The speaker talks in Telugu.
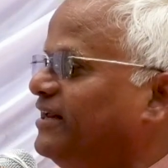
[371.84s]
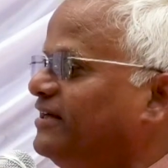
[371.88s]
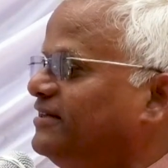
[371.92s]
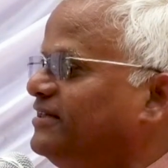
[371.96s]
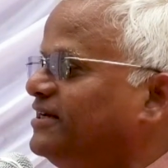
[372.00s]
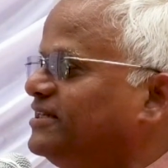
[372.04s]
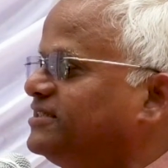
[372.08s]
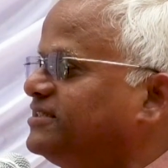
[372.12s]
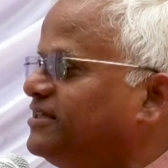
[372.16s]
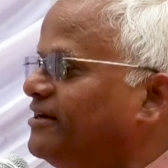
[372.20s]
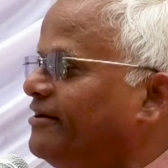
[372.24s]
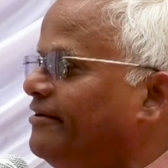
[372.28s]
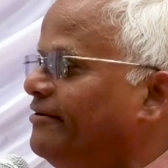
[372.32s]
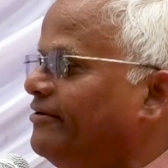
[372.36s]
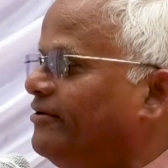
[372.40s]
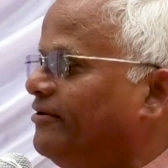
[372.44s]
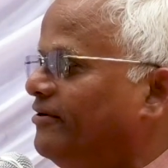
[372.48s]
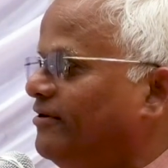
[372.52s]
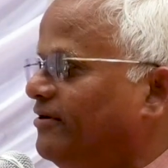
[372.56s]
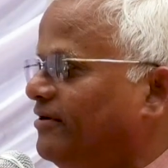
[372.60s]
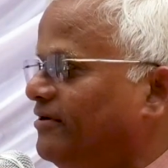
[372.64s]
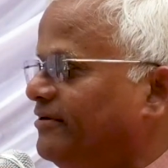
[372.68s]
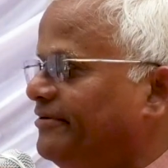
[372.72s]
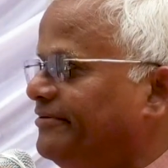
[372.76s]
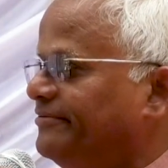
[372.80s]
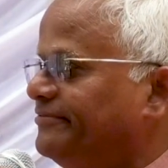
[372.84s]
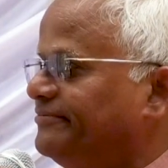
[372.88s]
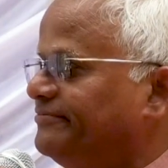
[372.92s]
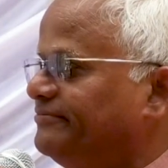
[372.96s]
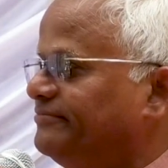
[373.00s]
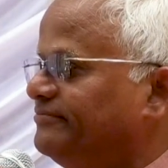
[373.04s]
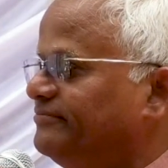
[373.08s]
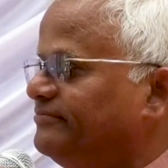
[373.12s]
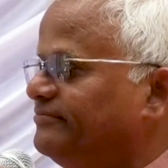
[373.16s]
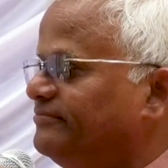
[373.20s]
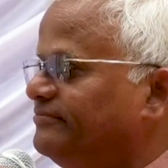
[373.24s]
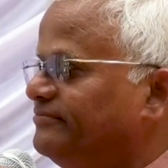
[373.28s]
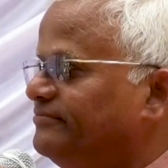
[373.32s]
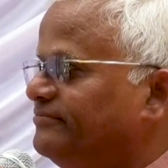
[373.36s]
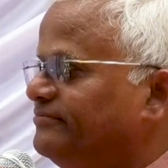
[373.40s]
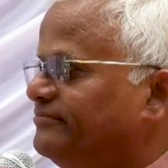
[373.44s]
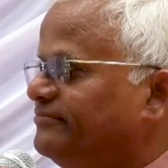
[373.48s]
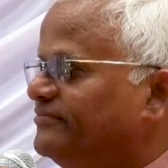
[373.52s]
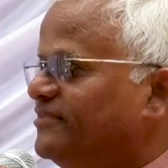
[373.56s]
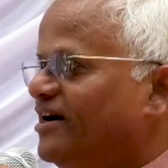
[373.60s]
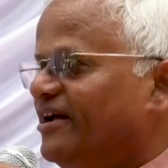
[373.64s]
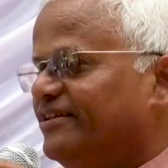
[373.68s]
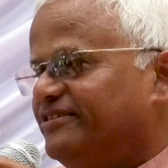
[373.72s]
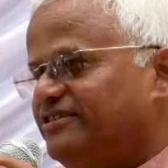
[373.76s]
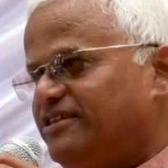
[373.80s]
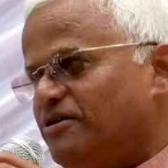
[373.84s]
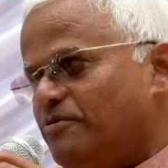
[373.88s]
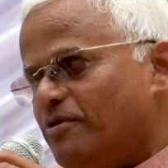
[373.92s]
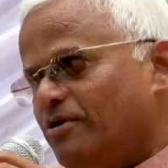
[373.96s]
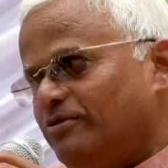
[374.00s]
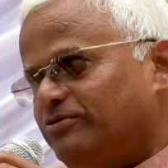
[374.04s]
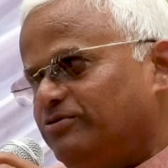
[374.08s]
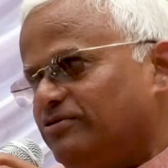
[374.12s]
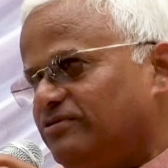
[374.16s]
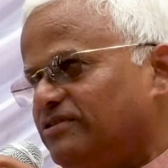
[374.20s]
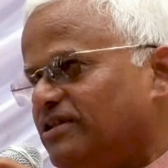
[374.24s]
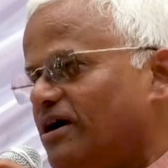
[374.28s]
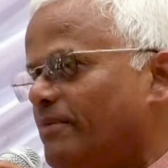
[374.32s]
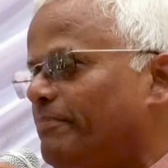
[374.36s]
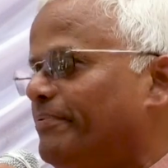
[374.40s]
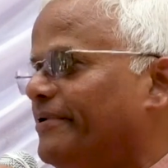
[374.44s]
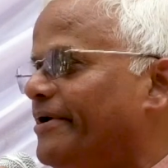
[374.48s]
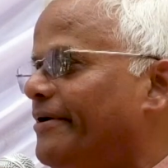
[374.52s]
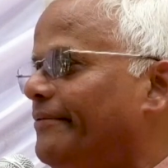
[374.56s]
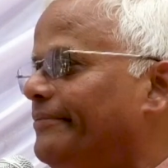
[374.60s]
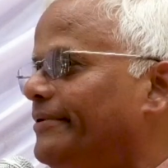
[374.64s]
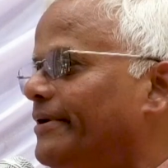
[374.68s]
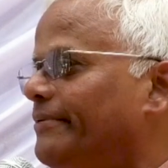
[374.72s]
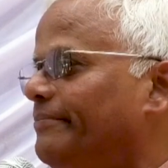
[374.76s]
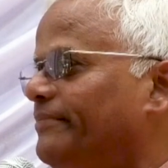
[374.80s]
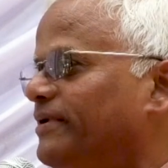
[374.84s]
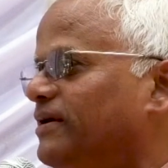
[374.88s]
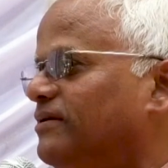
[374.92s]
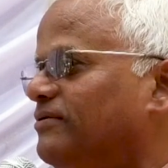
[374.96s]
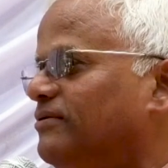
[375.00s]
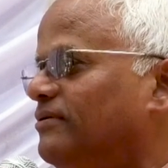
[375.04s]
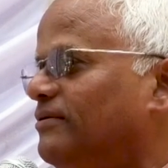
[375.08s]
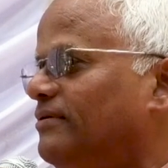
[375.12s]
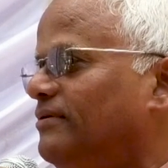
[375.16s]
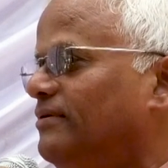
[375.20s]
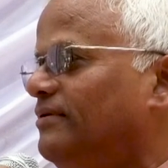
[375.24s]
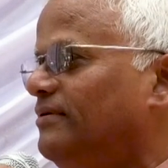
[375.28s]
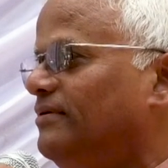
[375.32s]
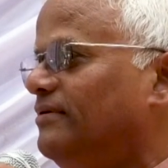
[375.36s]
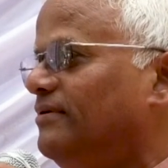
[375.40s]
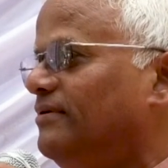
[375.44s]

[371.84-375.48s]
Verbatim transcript: వేరే దేశాల్లో అర్థమవుతుందా ప్రాబ్లం మీకు